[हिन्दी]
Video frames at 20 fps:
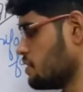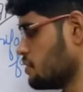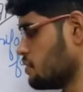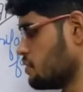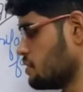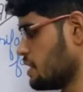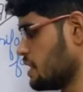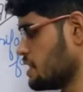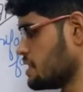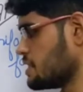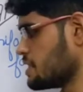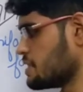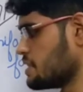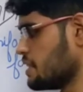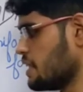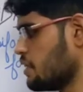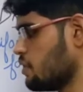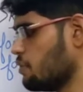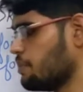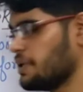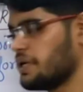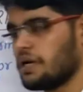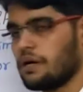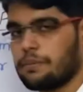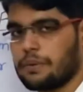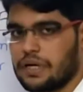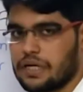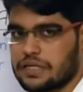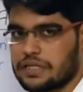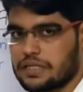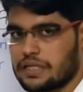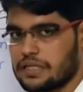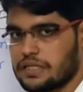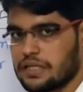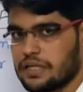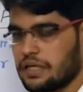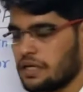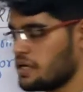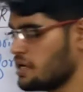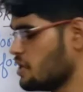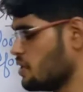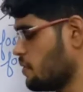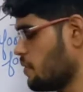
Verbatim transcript: तो 360 किलोमीटर आपका डिस्टेंस है